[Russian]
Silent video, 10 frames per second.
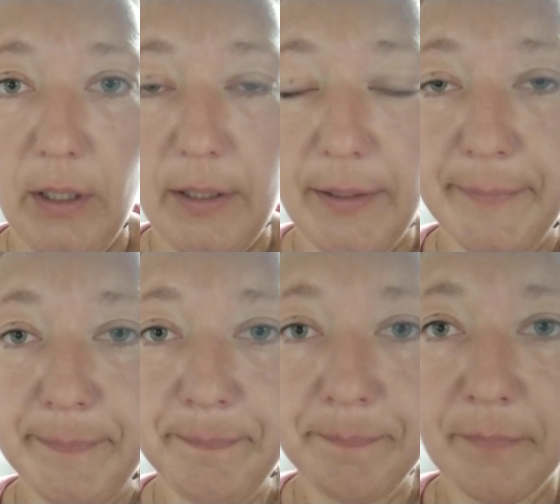А,
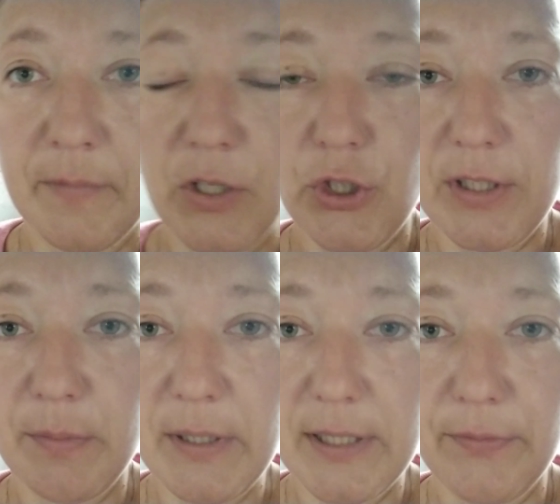значит,
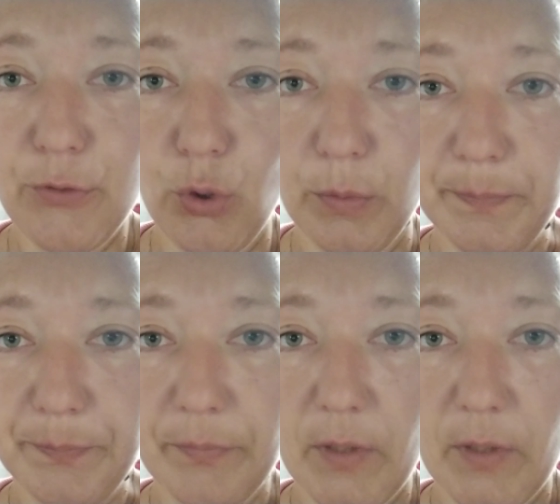смысл в чем?